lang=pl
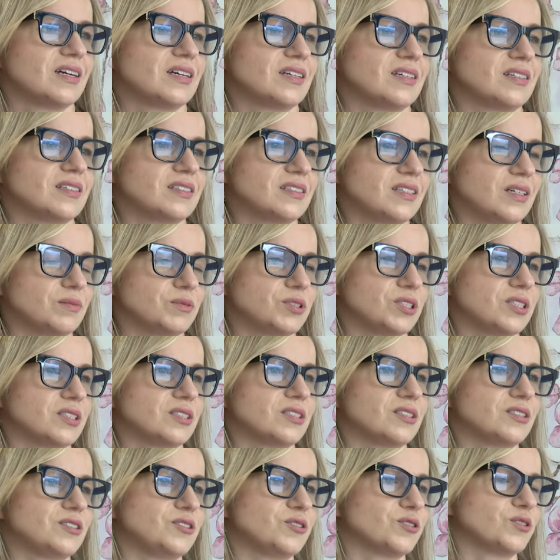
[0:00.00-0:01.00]
E, nam się
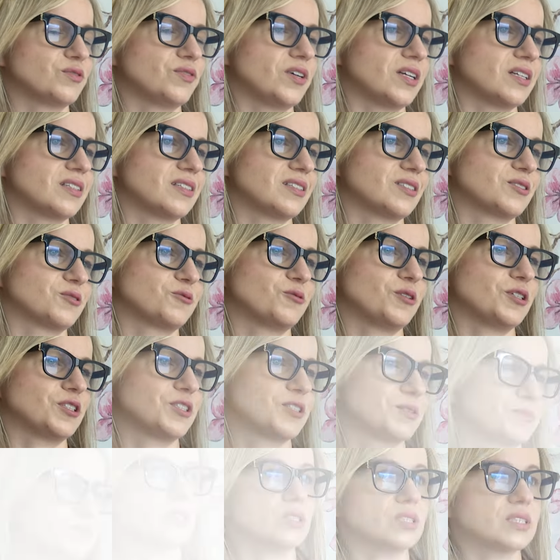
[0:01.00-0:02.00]
na te dni otwarte
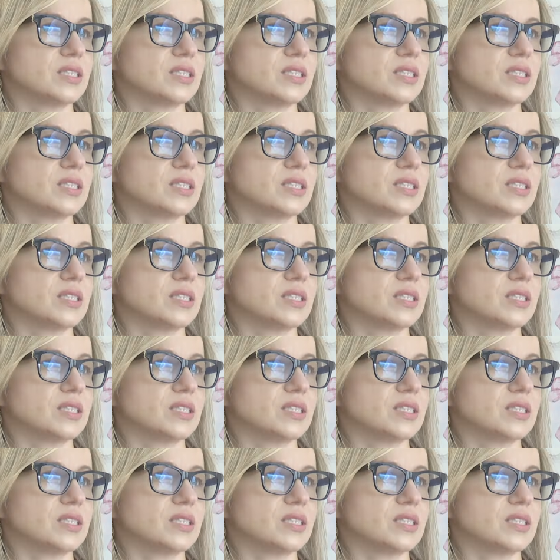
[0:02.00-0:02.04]
zgłasza.